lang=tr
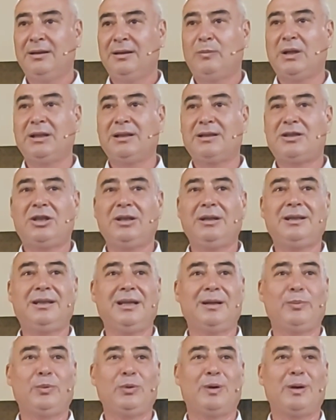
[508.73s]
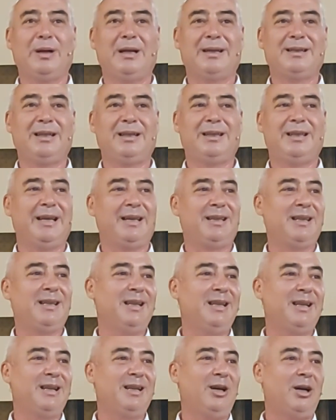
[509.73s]
balıkçılık yapıyorlarsa
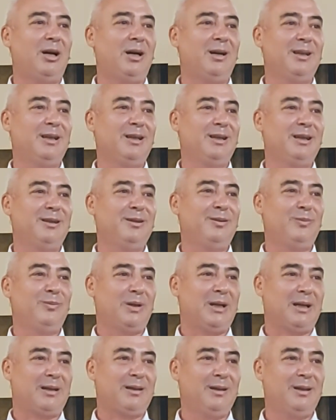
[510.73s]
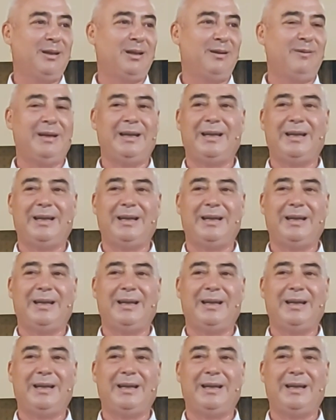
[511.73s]
teknelerini, ağlarını bıraktılar.